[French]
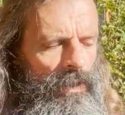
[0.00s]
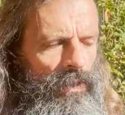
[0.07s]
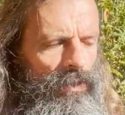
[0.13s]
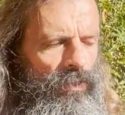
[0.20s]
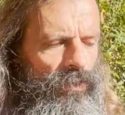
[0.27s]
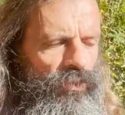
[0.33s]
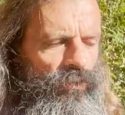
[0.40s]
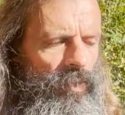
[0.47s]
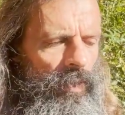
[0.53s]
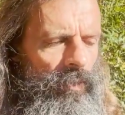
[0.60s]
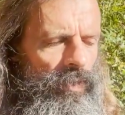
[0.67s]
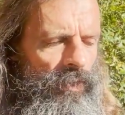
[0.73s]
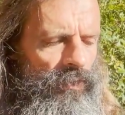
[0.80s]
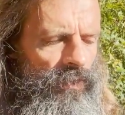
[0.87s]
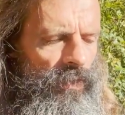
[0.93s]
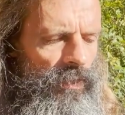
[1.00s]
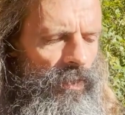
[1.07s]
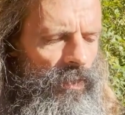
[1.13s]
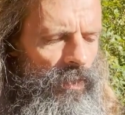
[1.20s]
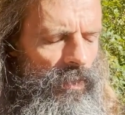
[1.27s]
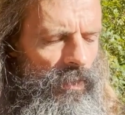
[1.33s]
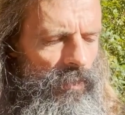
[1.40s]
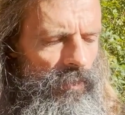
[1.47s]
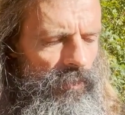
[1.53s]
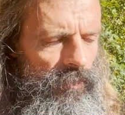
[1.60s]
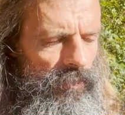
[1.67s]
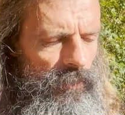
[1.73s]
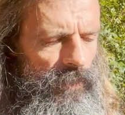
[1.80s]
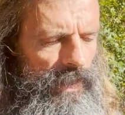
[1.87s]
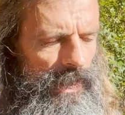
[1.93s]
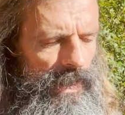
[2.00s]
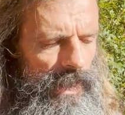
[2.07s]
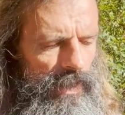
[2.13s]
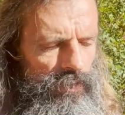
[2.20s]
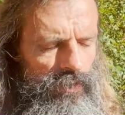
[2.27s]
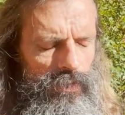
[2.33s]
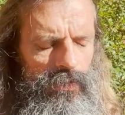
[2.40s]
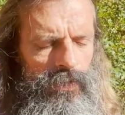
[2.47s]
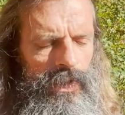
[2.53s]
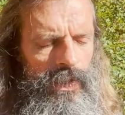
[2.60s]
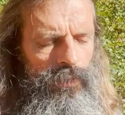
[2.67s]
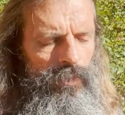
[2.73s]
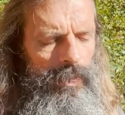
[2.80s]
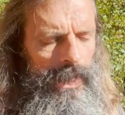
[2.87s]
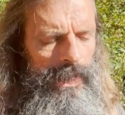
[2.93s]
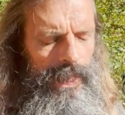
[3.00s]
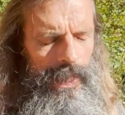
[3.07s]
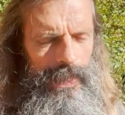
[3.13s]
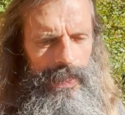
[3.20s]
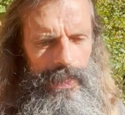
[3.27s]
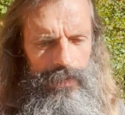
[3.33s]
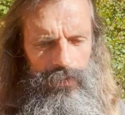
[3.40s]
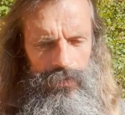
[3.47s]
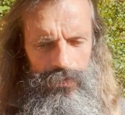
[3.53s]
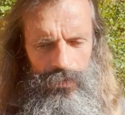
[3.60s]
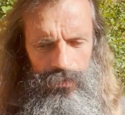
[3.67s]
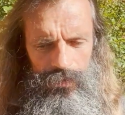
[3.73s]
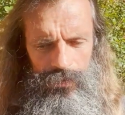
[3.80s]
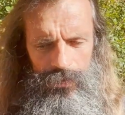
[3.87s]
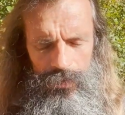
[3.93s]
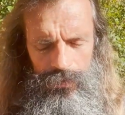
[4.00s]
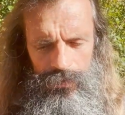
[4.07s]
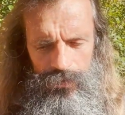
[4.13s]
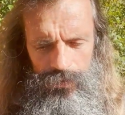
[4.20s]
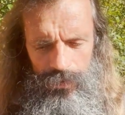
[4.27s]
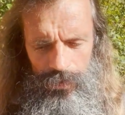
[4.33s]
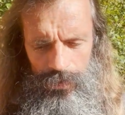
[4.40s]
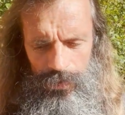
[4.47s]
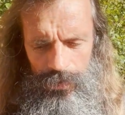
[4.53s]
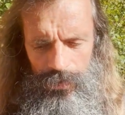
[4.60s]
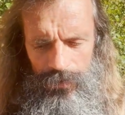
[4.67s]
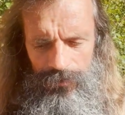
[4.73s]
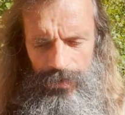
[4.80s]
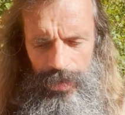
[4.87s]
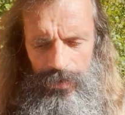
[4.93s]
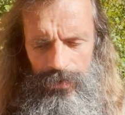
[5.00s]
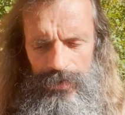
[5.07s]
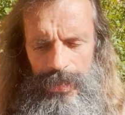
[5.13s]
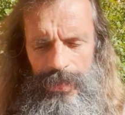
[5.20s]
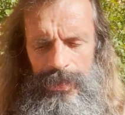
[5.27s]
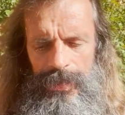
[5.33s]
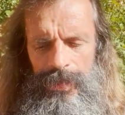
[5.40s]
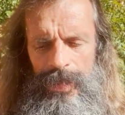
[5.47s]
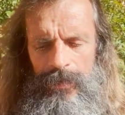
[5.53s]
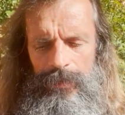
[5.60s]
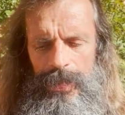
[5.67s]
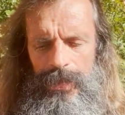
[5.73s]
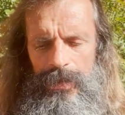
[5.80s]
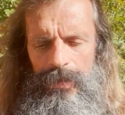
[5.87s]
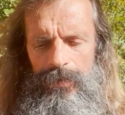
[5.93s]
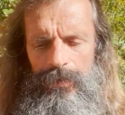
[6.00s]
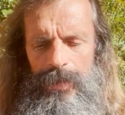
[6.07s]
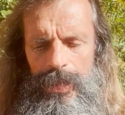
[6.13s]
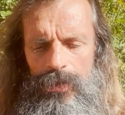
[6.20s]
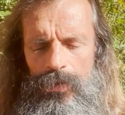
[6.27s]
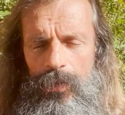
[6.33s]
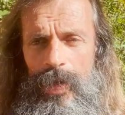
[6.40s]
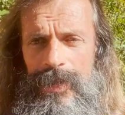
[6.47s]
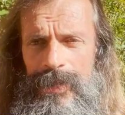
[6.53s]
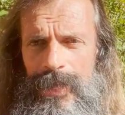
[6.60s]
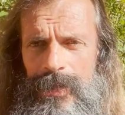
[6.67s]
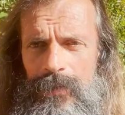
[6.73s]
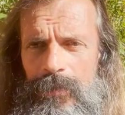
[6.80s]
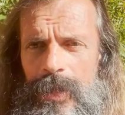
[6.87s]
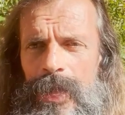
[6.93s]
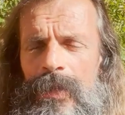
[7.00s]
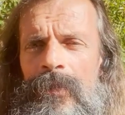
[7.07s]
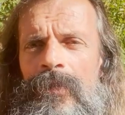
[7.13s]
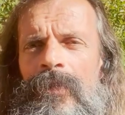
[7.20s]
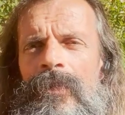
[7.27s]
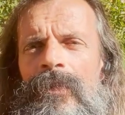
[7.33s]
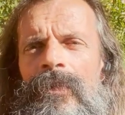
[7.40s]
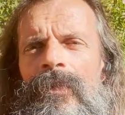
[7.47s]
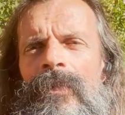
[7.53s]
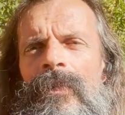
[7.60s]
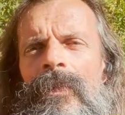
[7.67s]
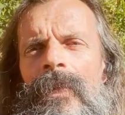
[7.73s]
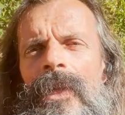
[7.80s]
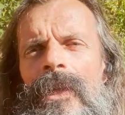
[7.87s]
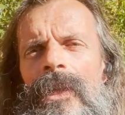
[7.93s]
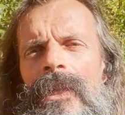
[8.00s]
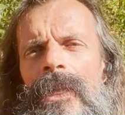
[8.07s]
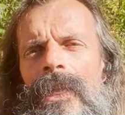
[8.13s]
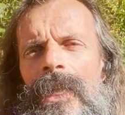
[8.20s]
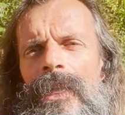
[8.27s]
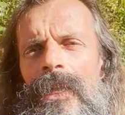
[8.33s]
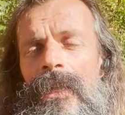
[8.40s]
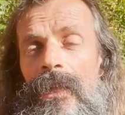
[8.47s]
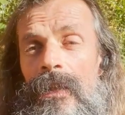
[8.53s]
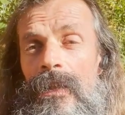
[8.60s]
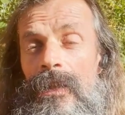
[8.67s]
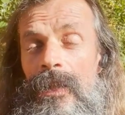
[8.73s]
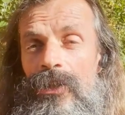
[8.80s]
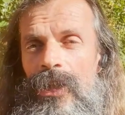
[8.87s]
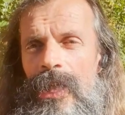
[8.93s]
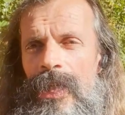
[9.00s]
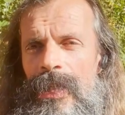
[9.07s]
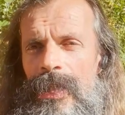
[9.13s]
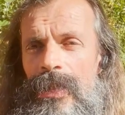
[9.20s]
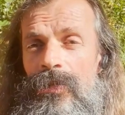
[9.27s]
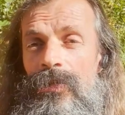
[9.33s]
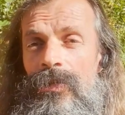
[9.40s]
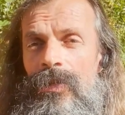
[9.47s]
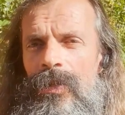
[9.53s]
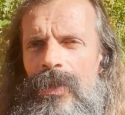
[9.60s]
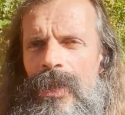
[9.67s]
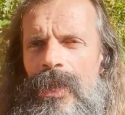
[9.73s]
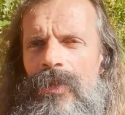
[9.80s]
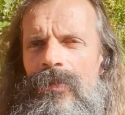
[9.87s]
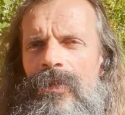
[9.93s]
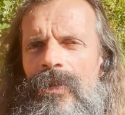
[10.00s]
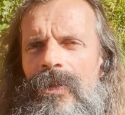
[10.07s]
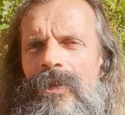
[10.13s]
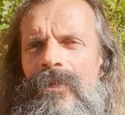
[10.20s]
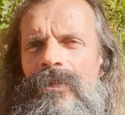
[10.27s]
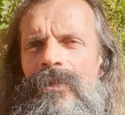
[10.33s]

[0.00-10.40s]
Donc je vous propose de, cette lecture du Nirupana et de surtout de toujours le, faire dans cette dynamique des trois aspects, c'est-à-dire déjà la lecture, l'écoute,